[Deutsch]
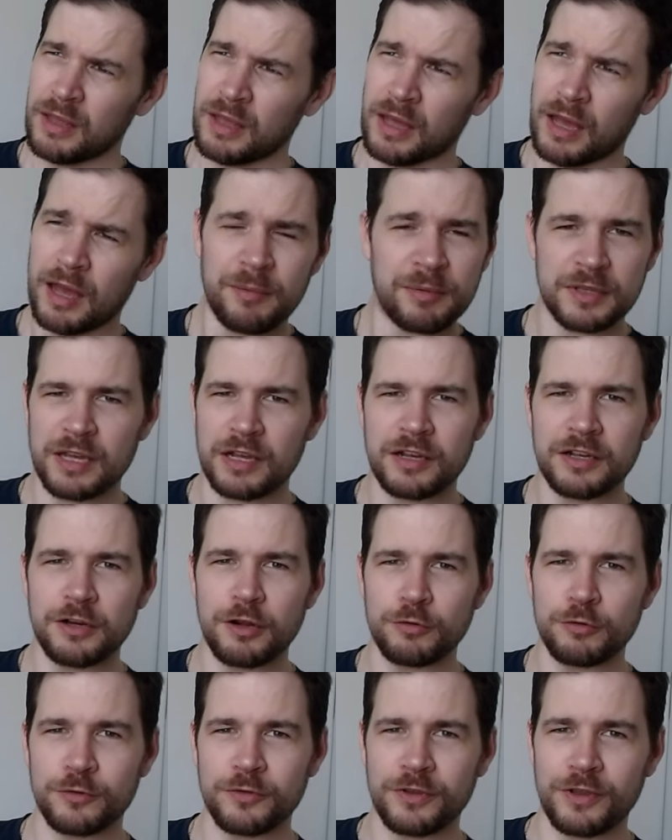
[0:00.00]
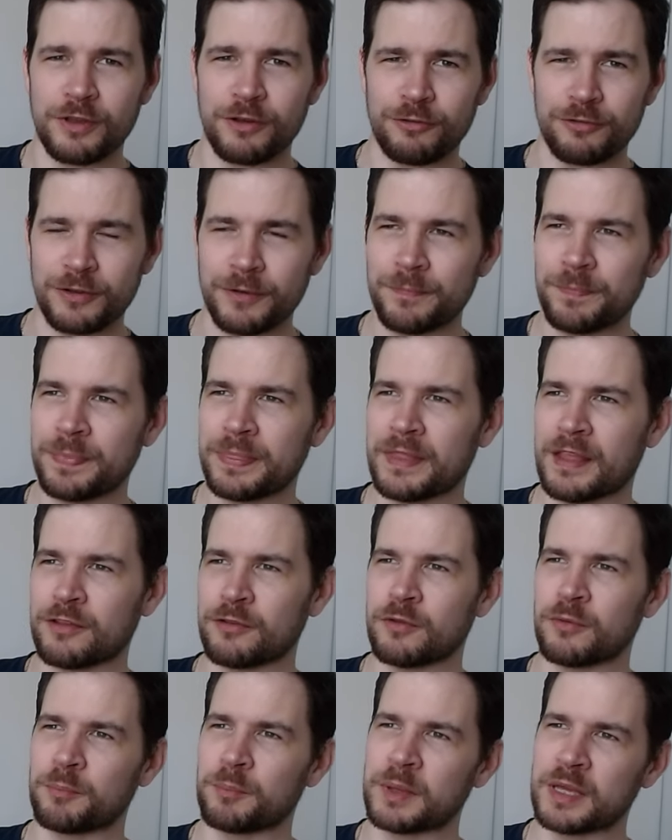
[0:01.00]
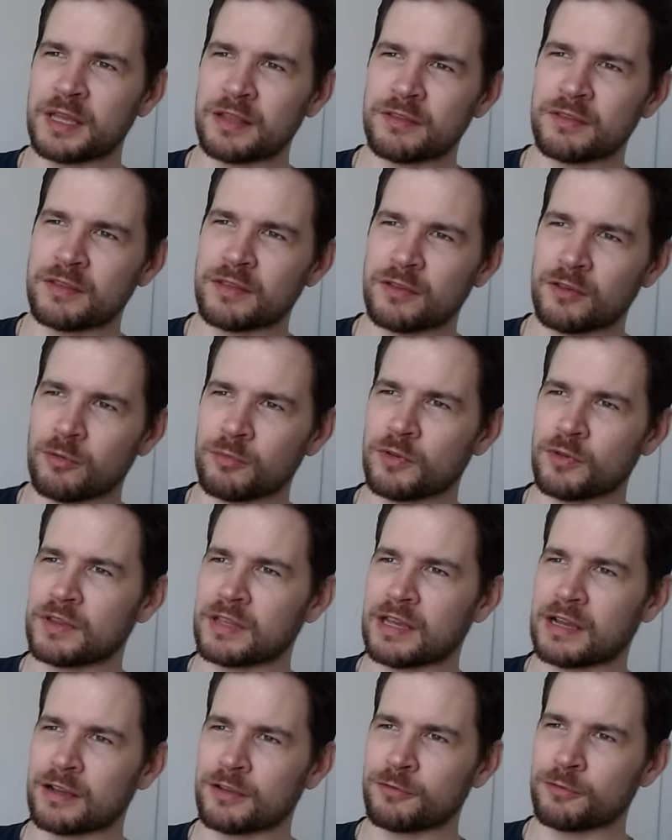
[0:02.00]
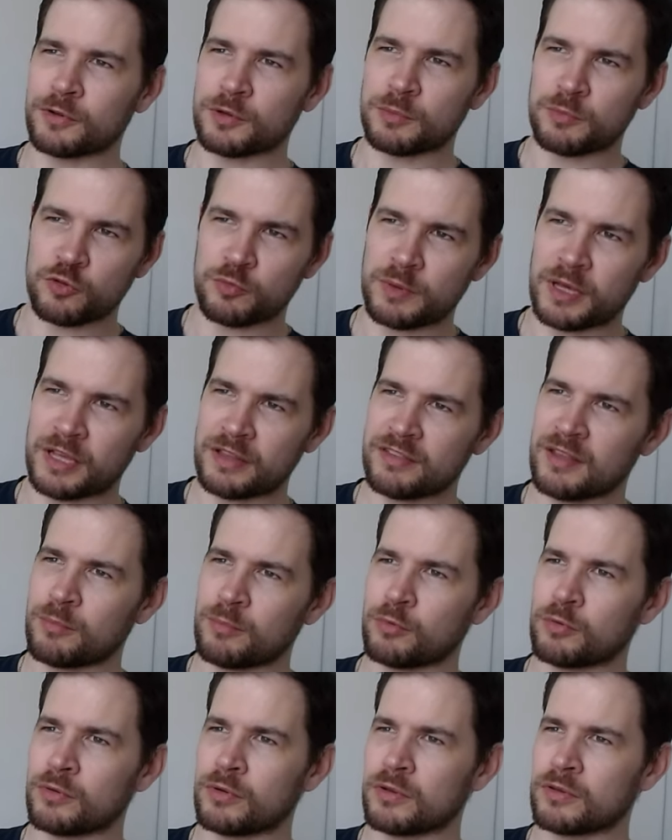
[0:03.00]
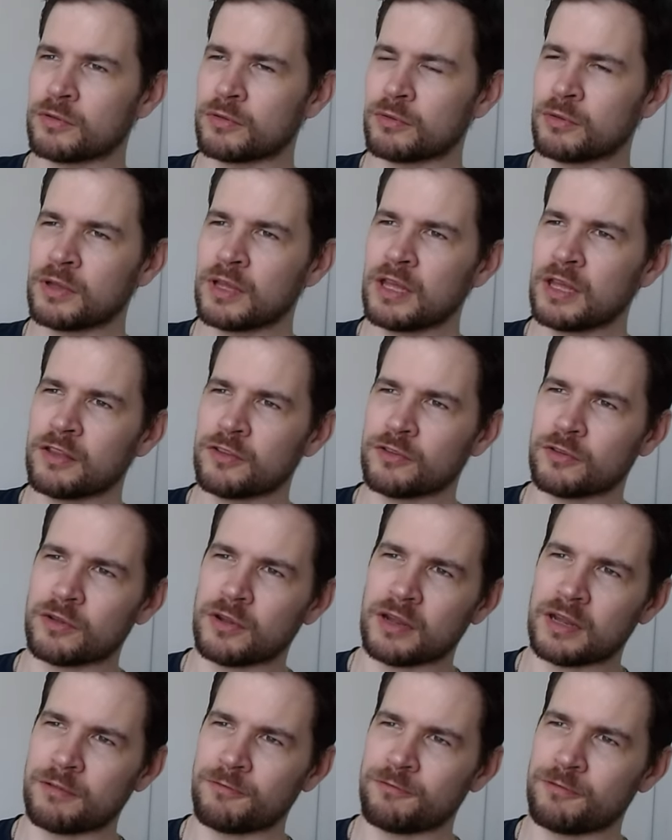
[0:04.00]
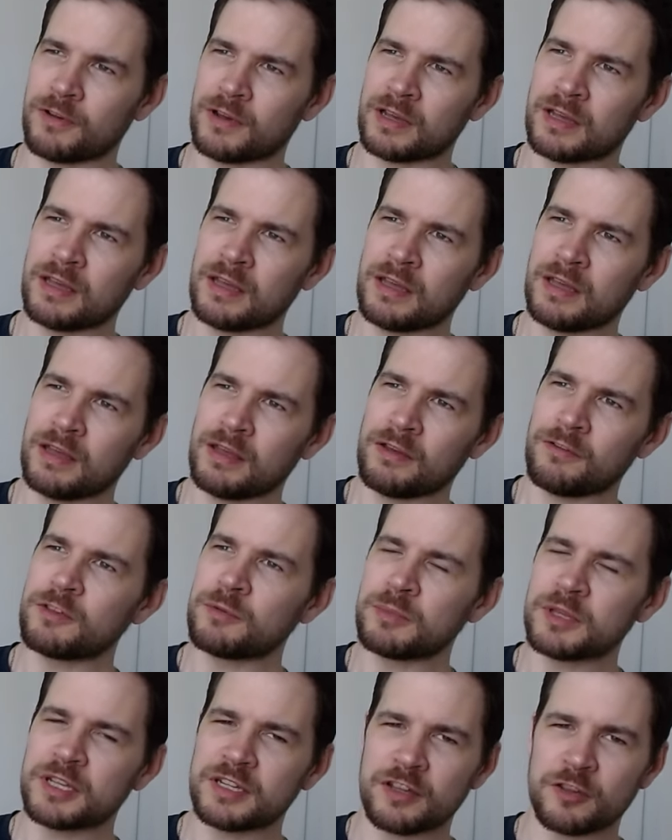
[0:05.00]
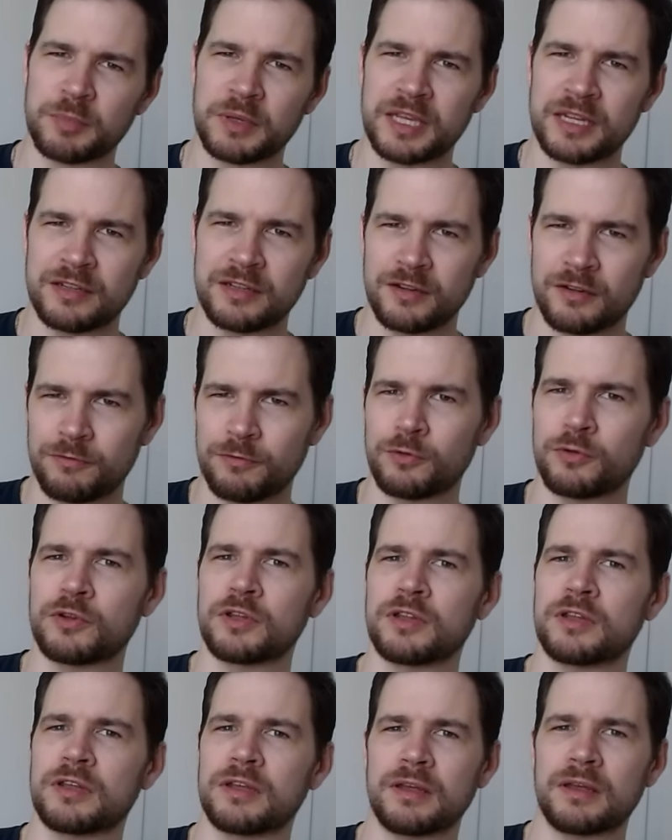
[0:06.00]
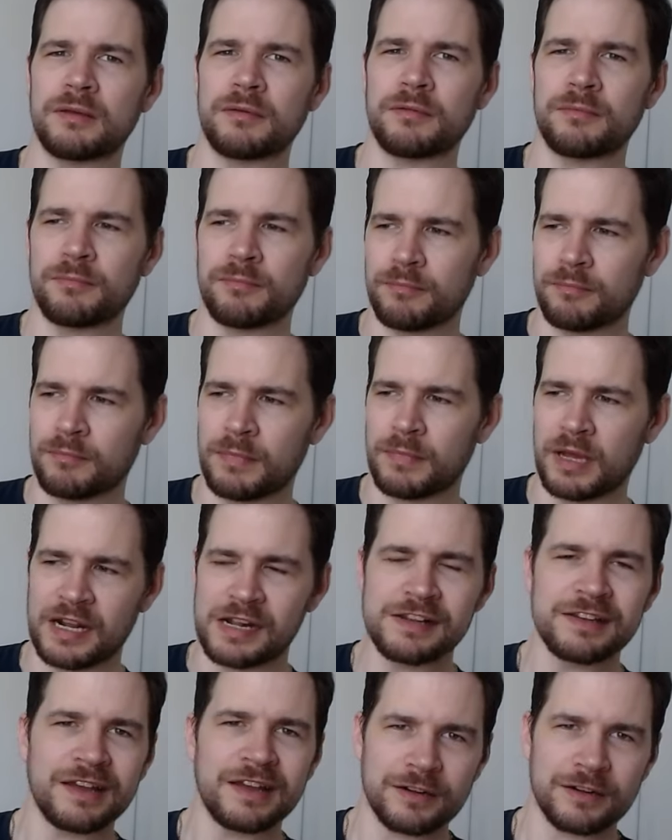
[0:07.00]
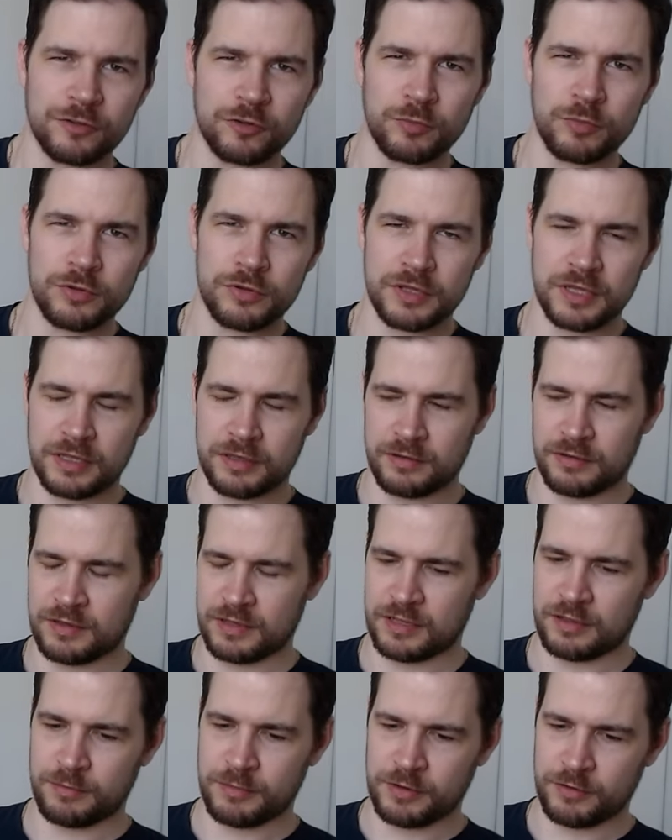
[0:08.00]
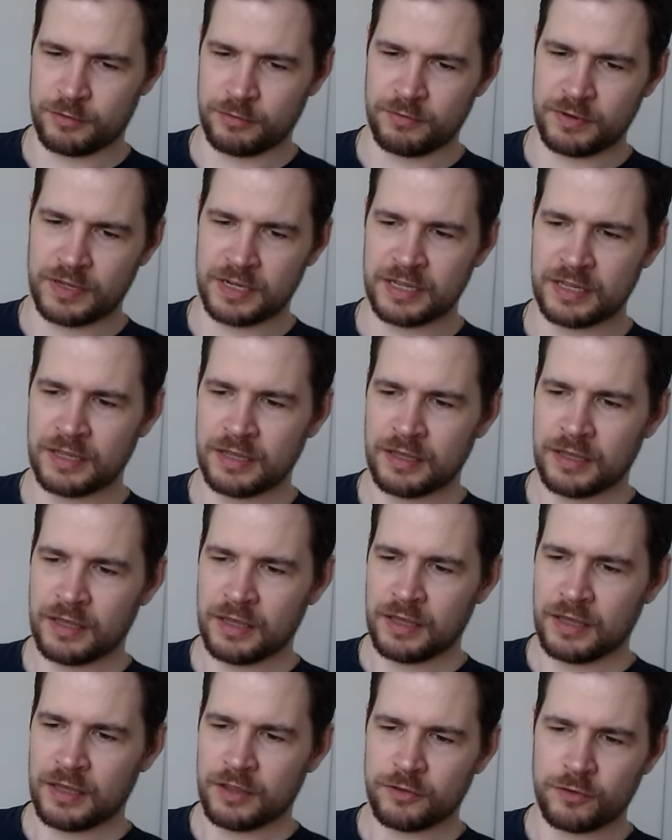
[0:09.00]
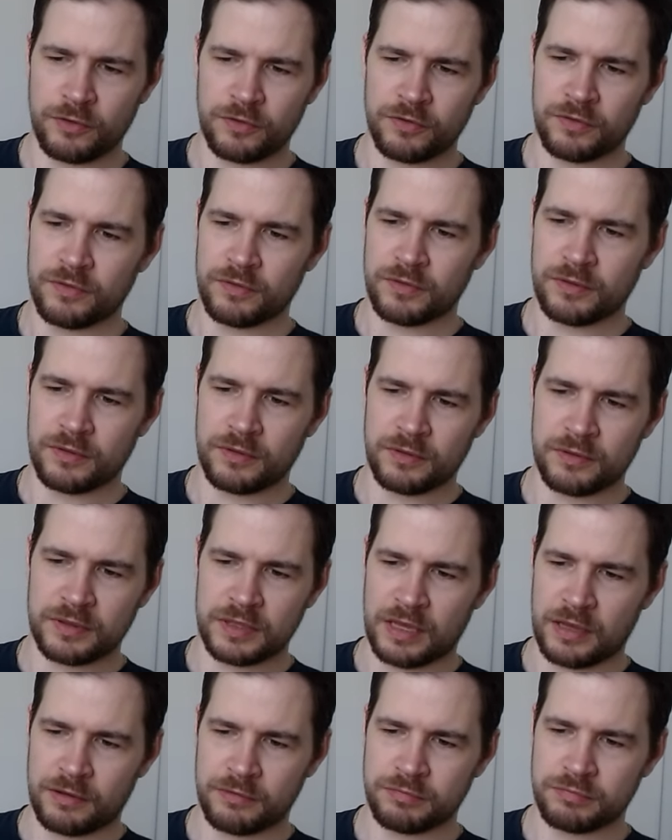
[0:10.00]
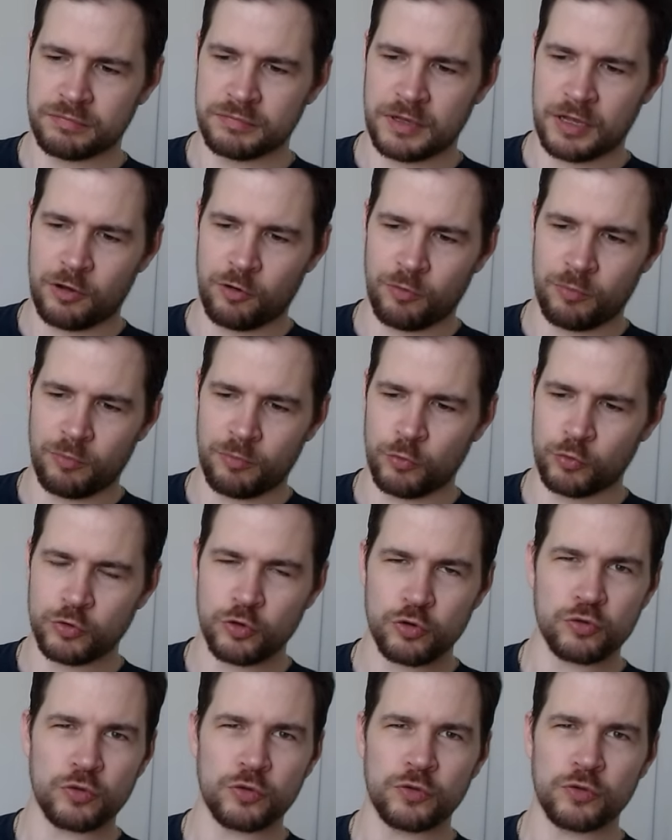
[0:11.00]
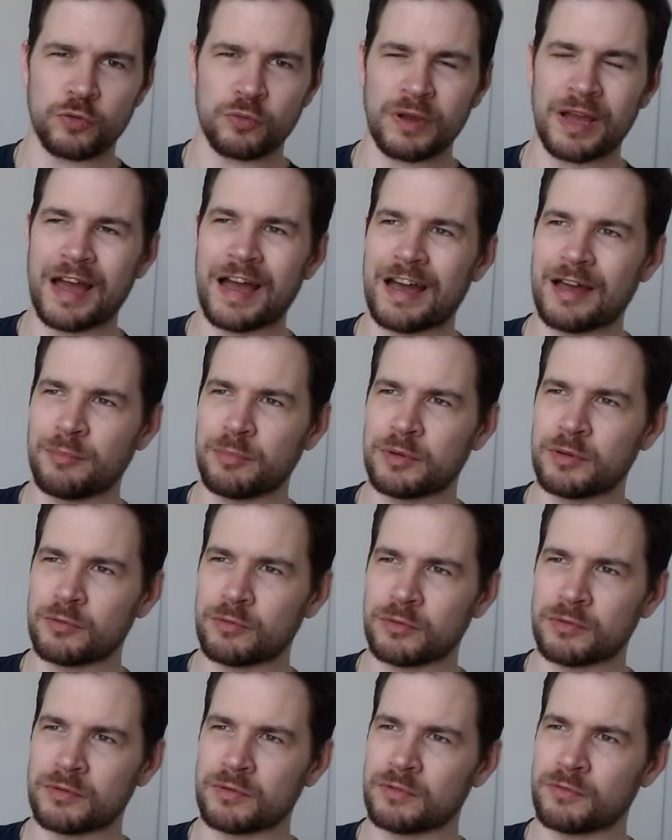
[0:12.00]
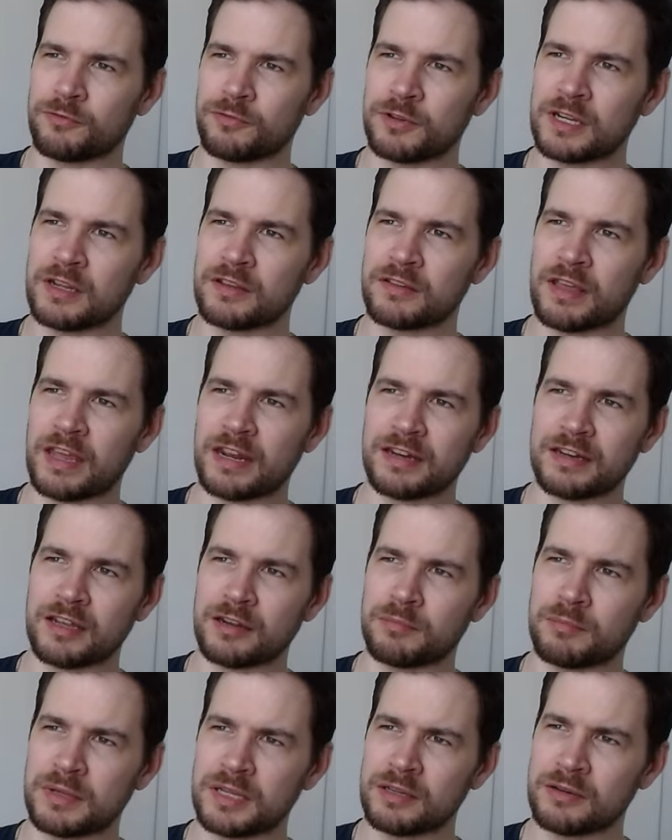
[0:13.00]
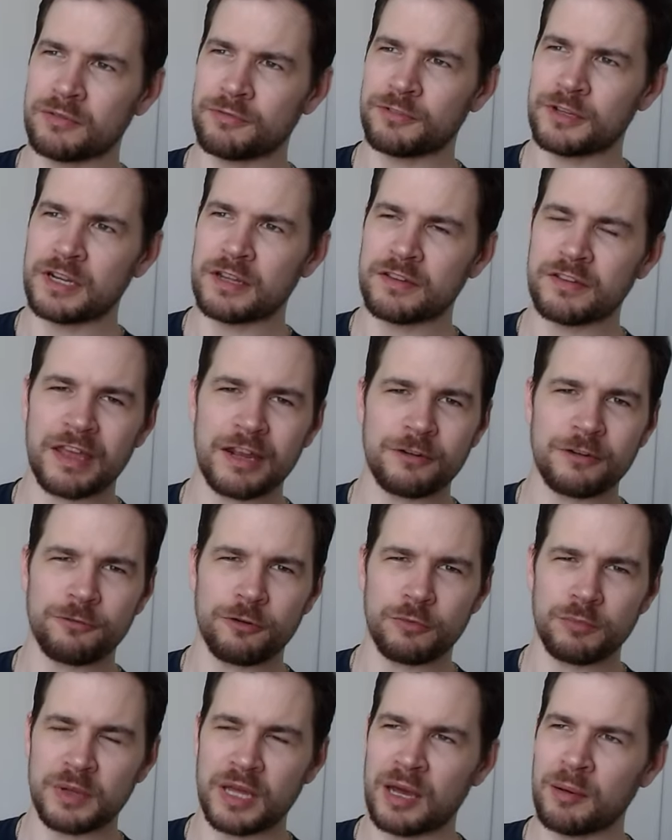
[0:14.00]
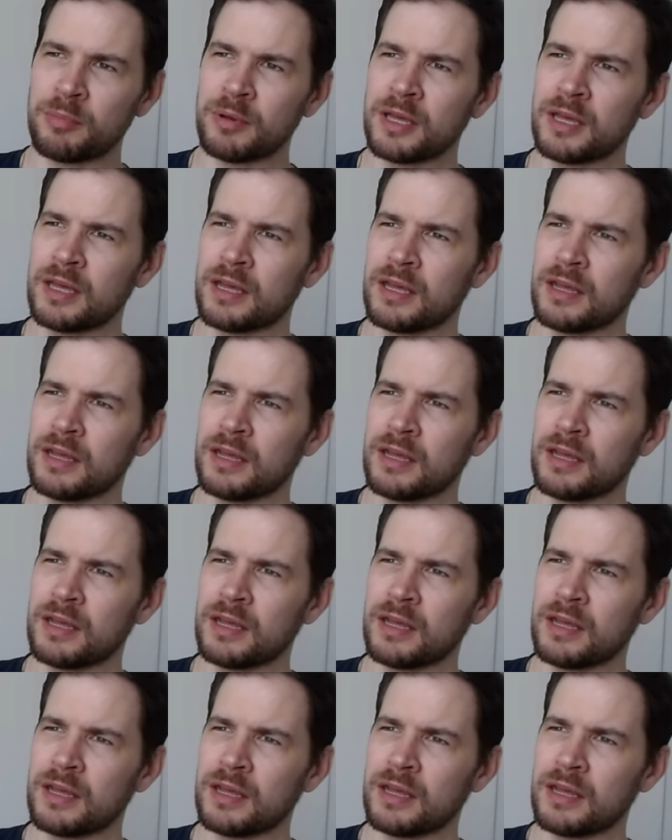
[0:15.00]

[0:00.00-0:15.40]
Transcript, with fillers: habe ich gar keine Lust drauf. Ja? Also mir geht es nicht darum, dass ich Angst vor dem Schmerz habe oder so, sondern einfach, wie mich das behindern würde, äh, meinen Alltag zu bestehen, sage ich mal so, weil ich sonst äh, ja kaum Unterstützung habe und vieles hängt an mir, vieles hängt von mir ab.